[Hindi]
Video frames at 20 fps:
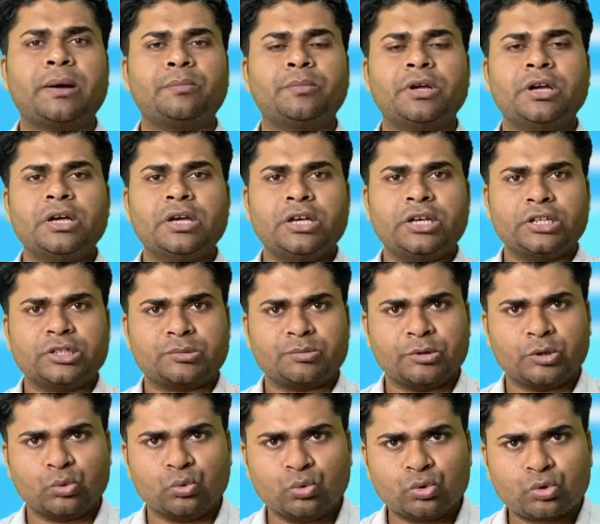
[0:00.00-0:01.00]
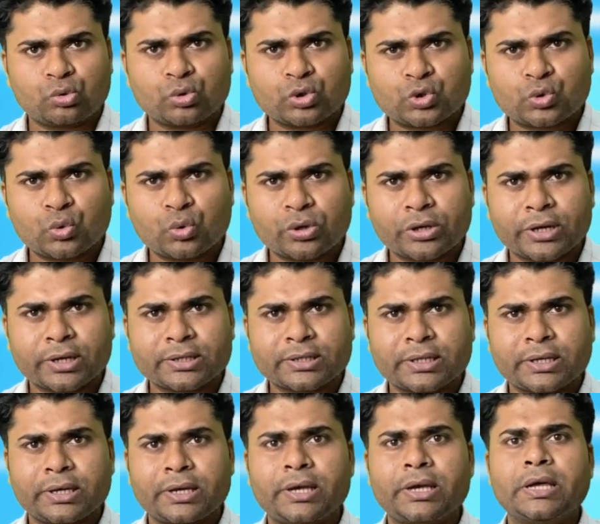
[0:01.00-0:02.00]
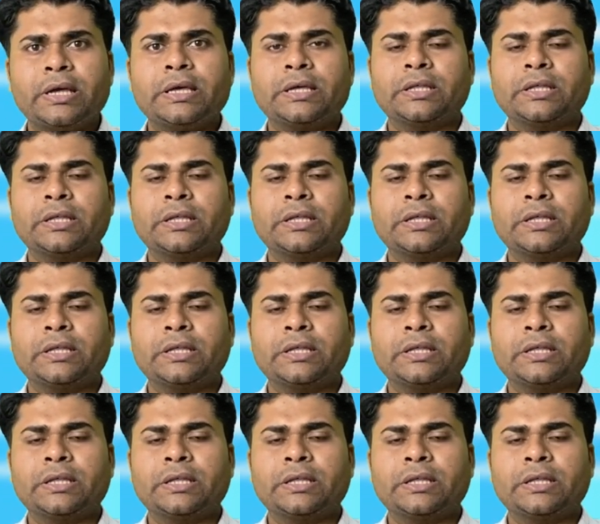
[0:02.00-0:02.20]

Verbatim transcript: आप इसमें दूध को स्टोर करते हैं